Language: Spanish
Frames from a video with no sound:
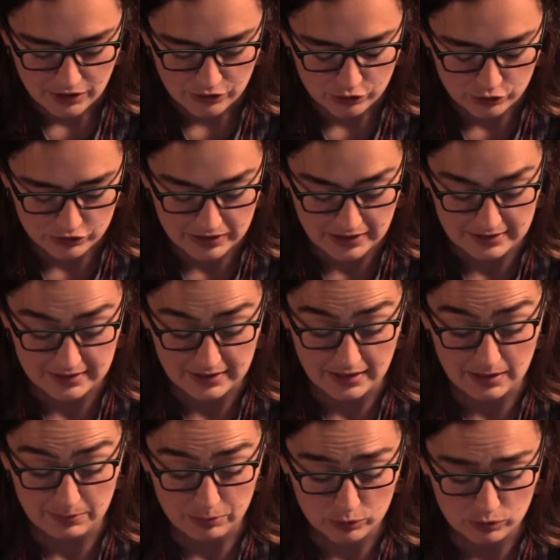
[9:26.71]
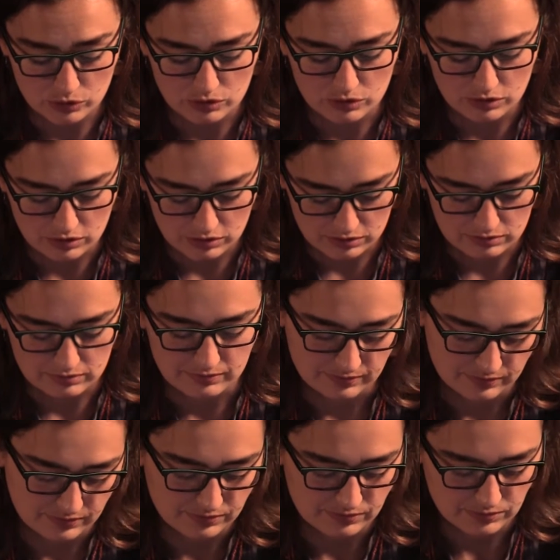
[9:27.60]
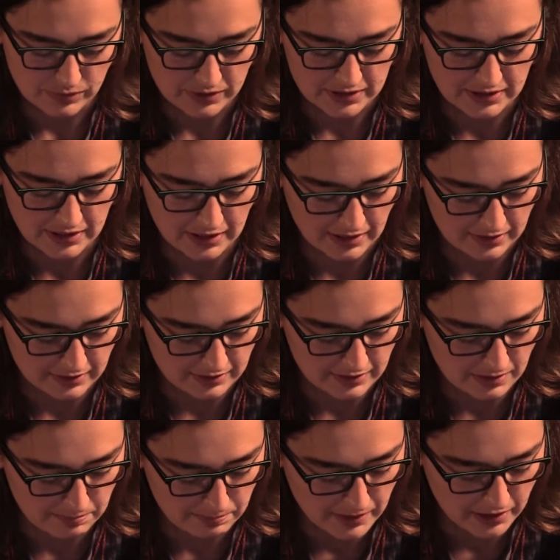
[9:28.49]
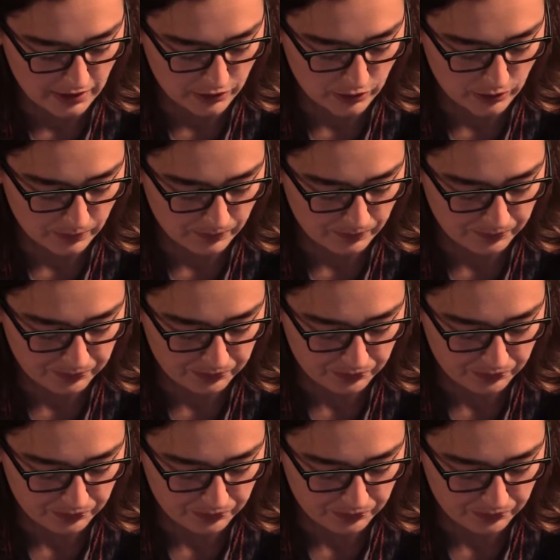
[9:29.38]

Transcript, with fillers: no sé hasta qué punto pues tengan ese impacto.